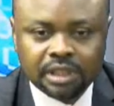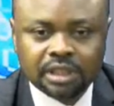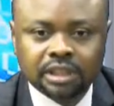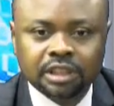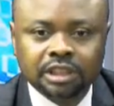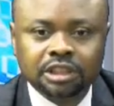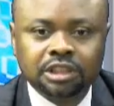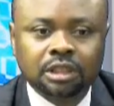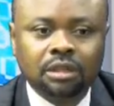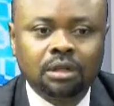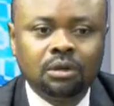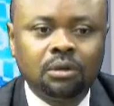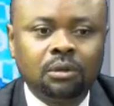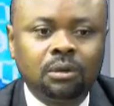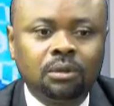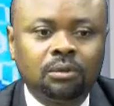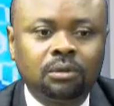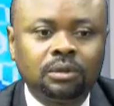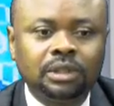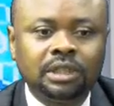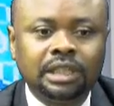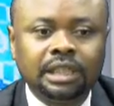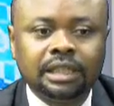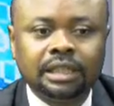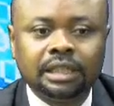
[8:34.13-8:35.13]
Les gens
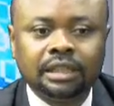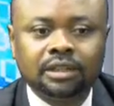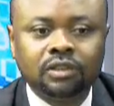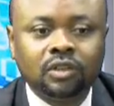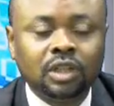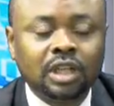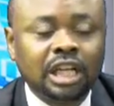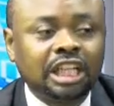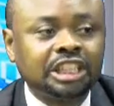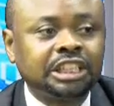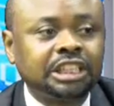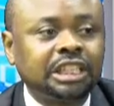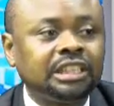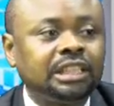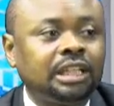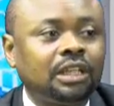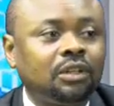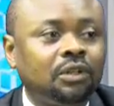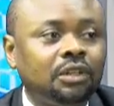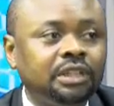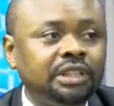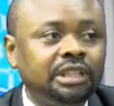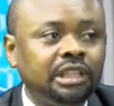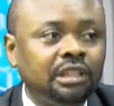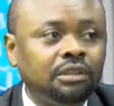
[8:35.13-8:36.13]
ont de l'argent dans
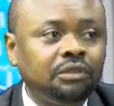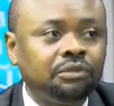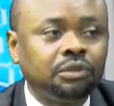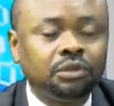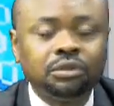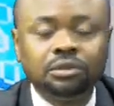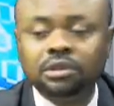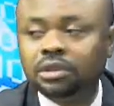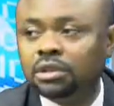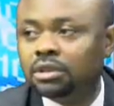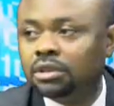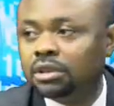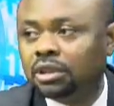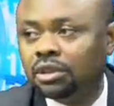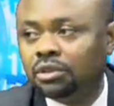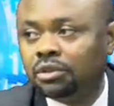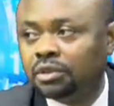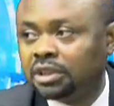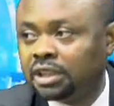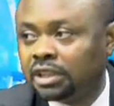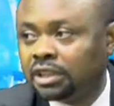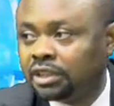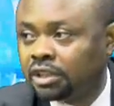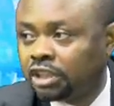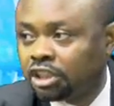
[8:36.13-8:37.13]
leur téléphone qu'ils
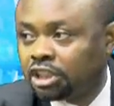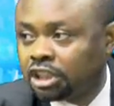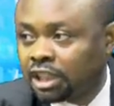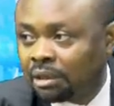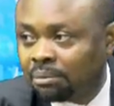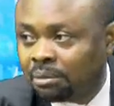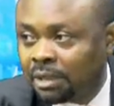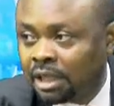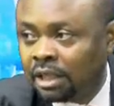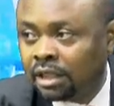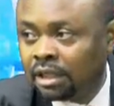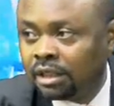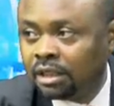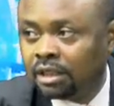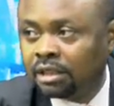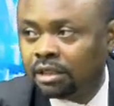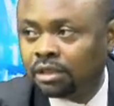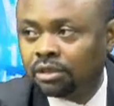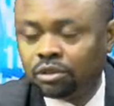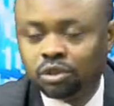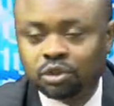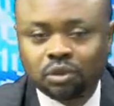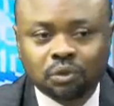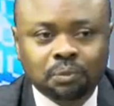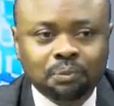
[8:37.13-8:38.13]
n'utilisent jamais,
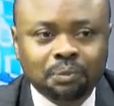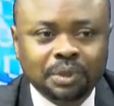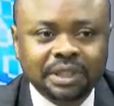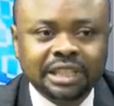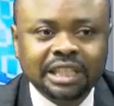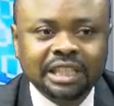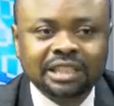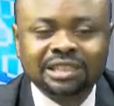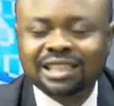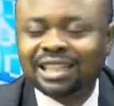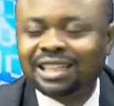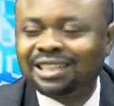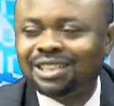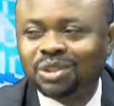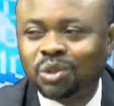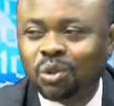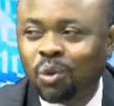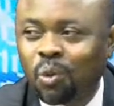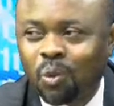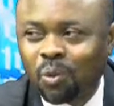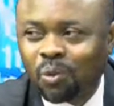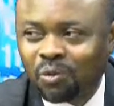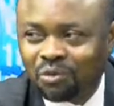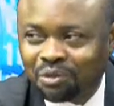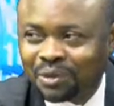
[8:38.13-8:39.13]
sauf peut-être quand ils
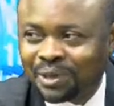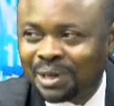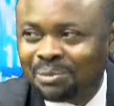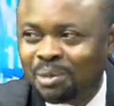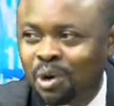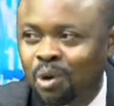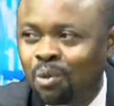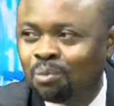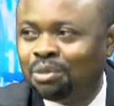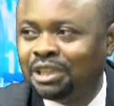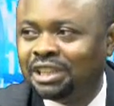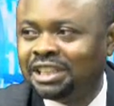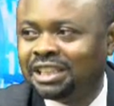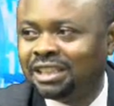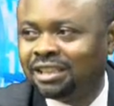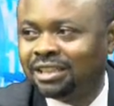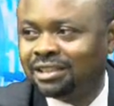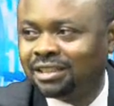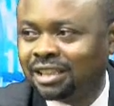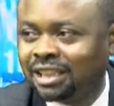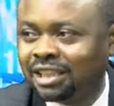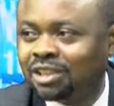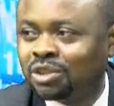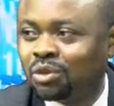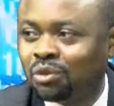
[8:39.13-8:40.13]
sont vraiment obligés,
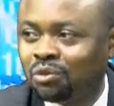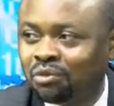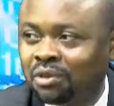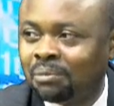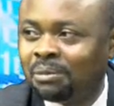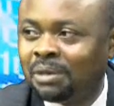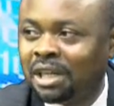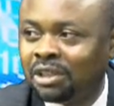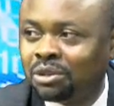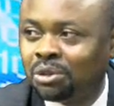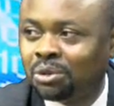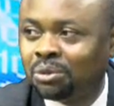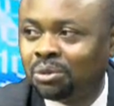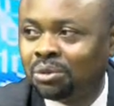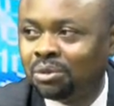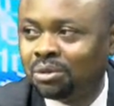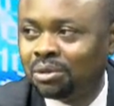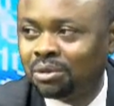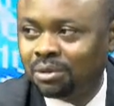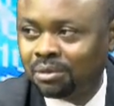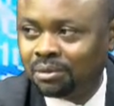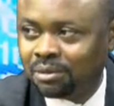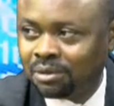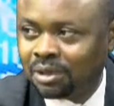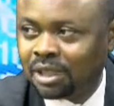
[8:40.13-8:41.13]
quand ils sont vraiment tenus
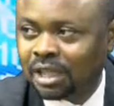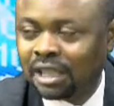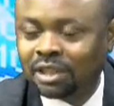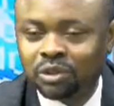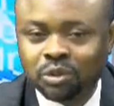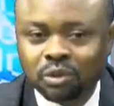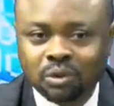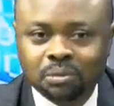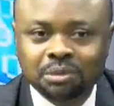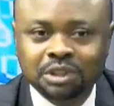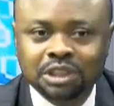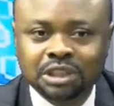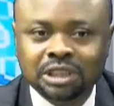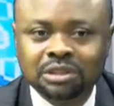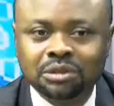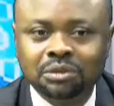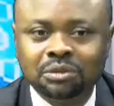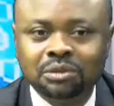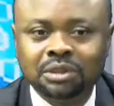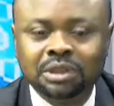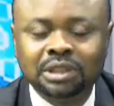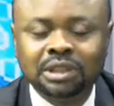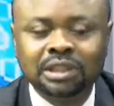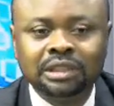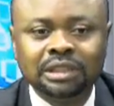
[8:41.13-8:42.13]
Là, ils sont obligés de
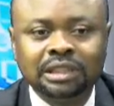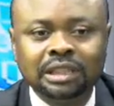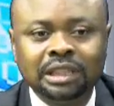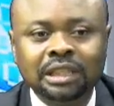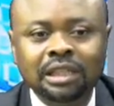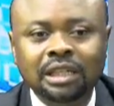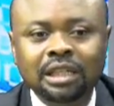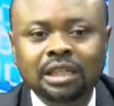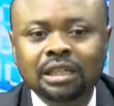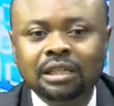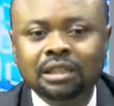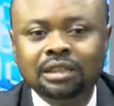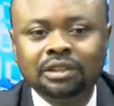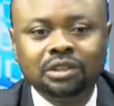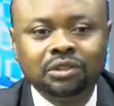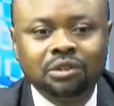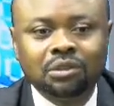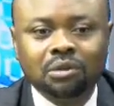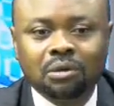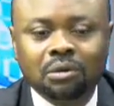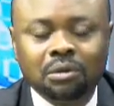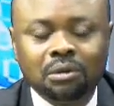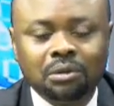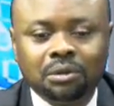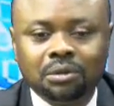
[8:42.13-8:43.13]
l'utiliser.
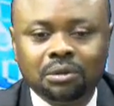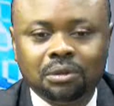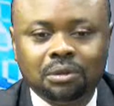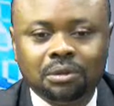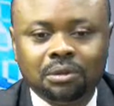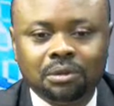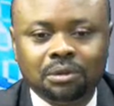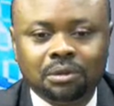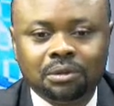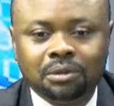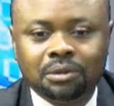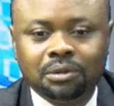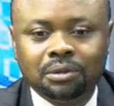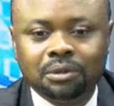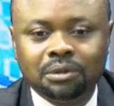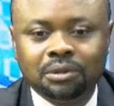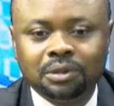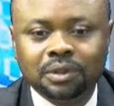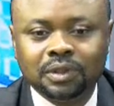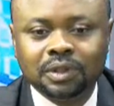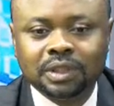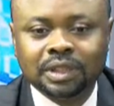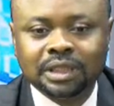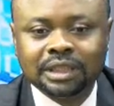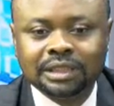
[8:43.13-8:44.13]
Sinon, euh, euh,
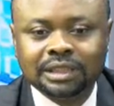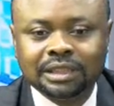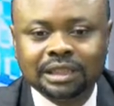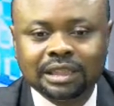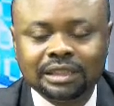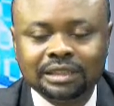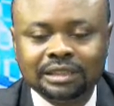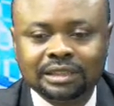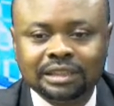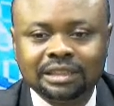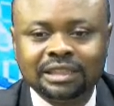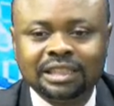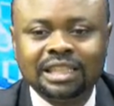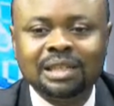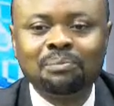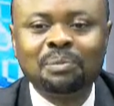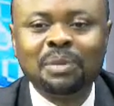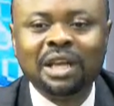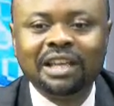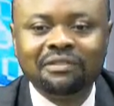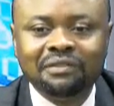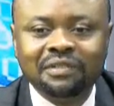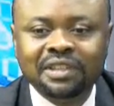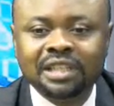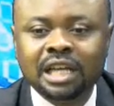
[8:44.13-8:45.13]
ce n'est
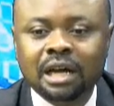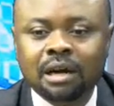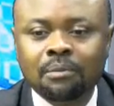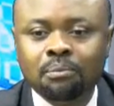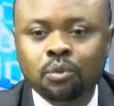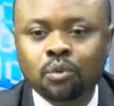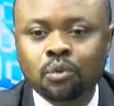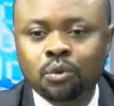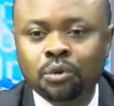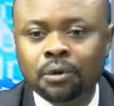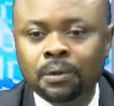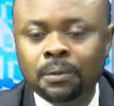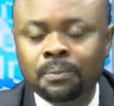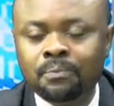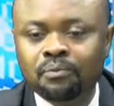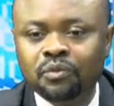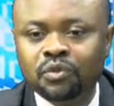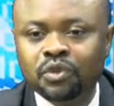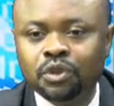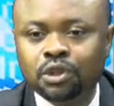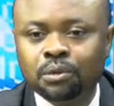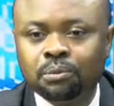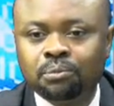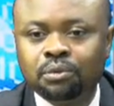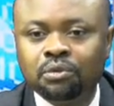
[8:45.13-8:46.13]
pas évident pour eux
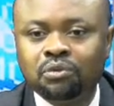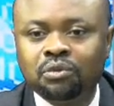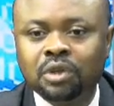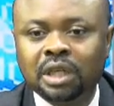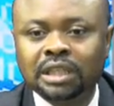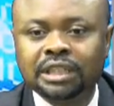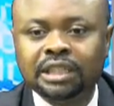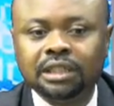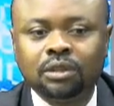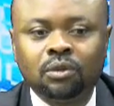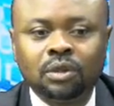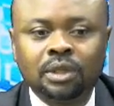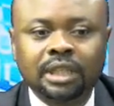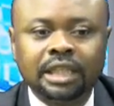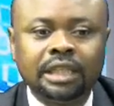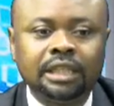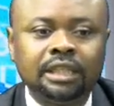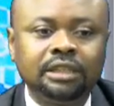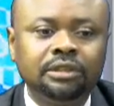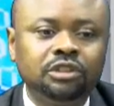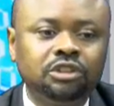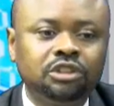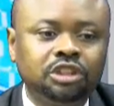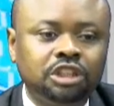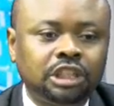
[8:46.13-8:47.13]
de pouvoir dire, OK,
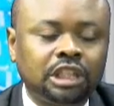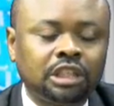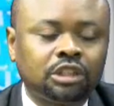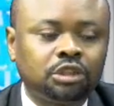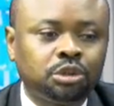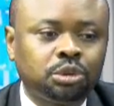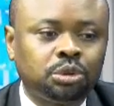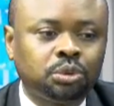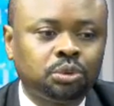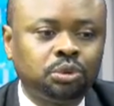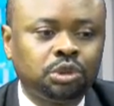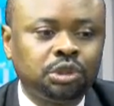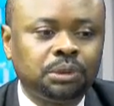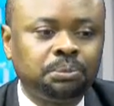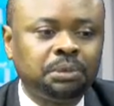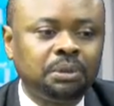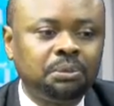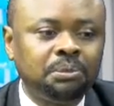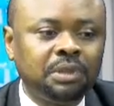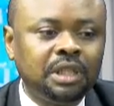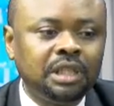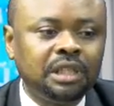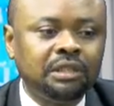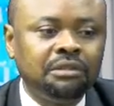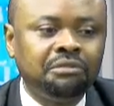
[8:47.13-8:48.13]
chaque jour, je peux
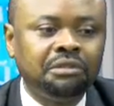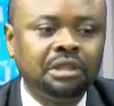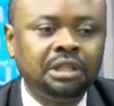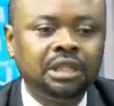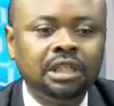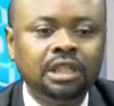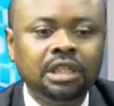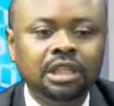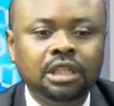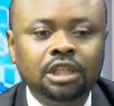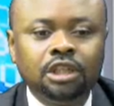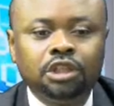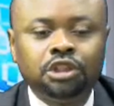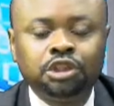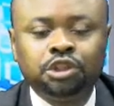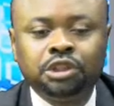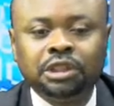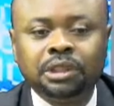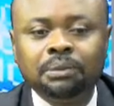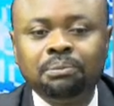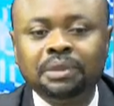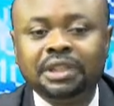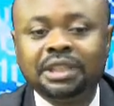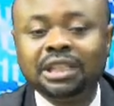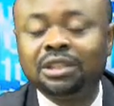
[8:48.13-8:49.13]
me lever,
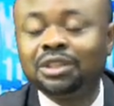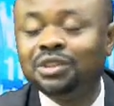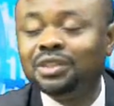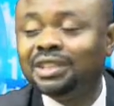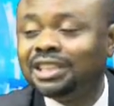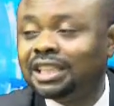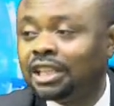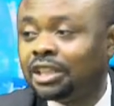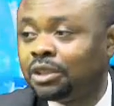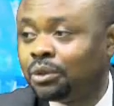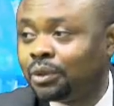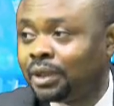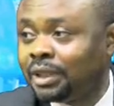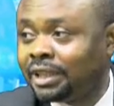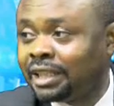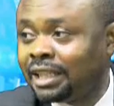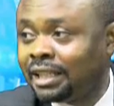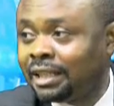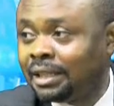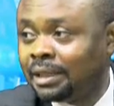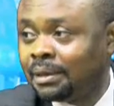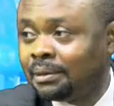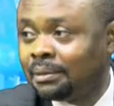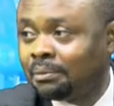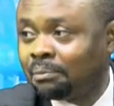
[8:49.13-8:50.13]
j'ai peut-être une
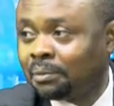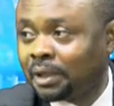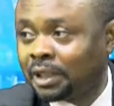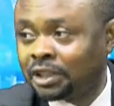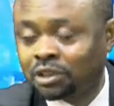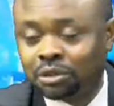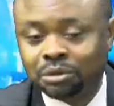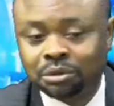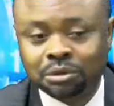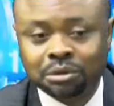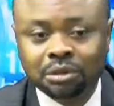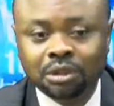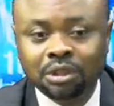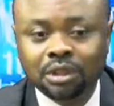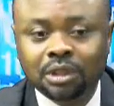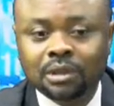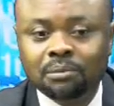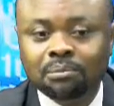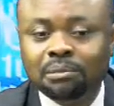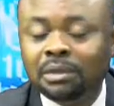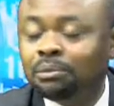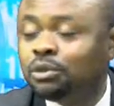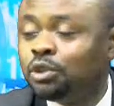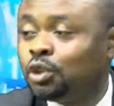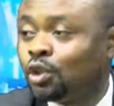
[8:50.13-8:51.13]
sécurité. Parce que
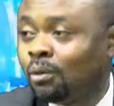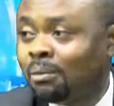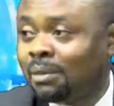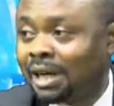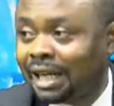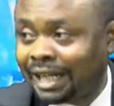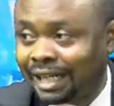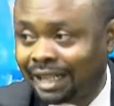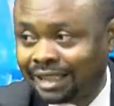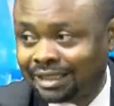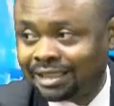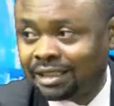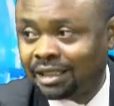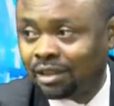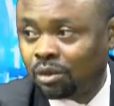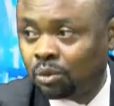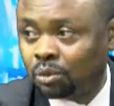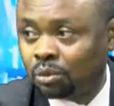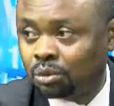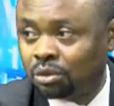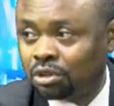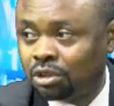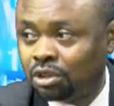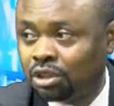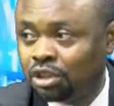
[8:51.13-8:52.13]
même si on m'agresse en
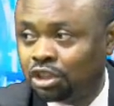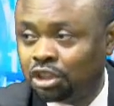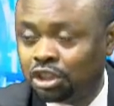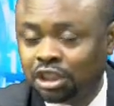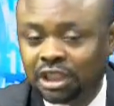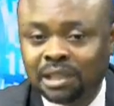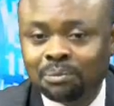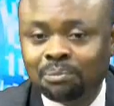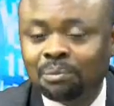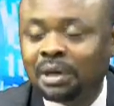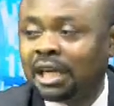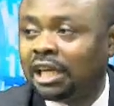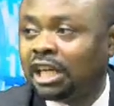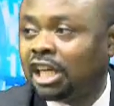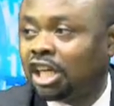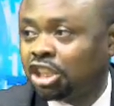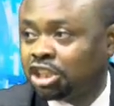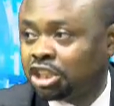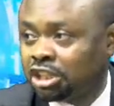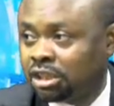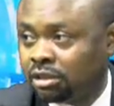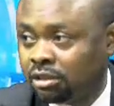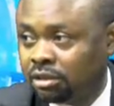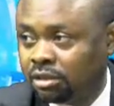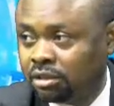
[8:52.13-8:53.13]
route, je n'ai pas
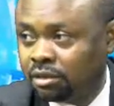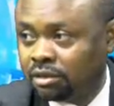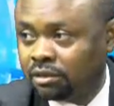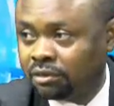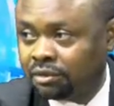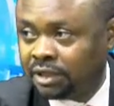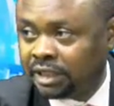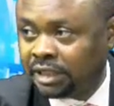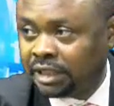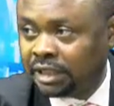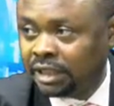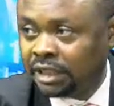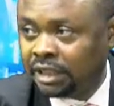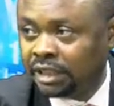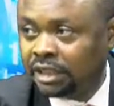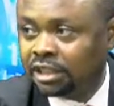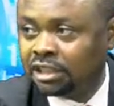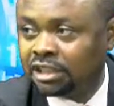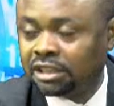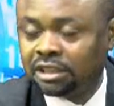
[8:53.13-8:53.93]
l'argent physique.